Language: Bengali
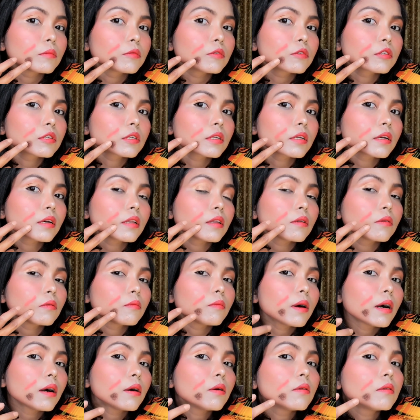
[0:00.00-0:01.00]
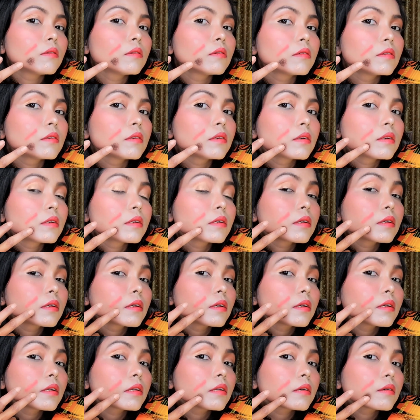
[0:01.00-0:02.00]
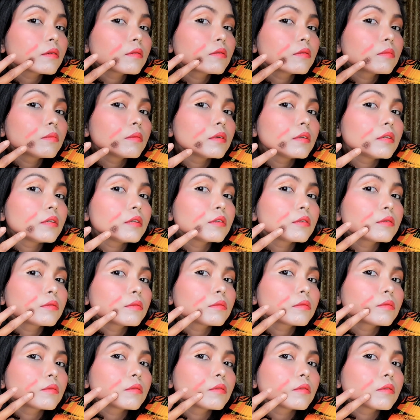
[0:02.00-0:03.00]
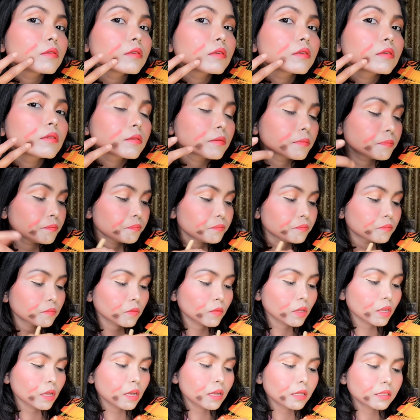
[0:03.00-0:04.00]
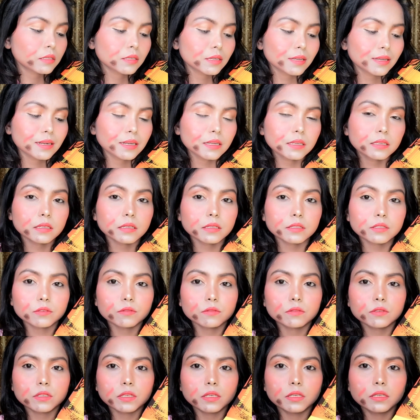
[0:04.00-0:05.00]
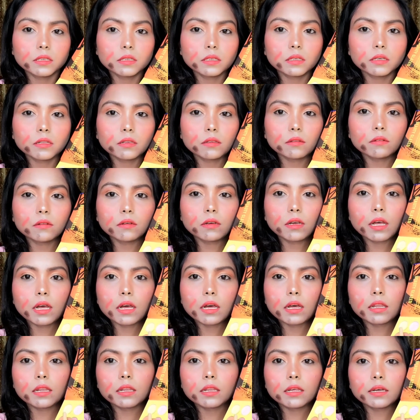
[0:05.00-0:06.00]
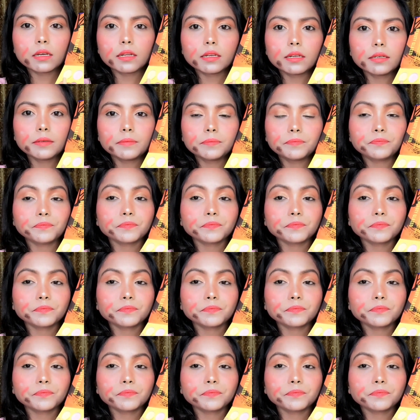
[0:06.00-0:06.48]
বসে গেল বাও এটা খুবই সুন্দর আচ্ছা আরেকটা আছে হচ্ছে ইয়েলো কালার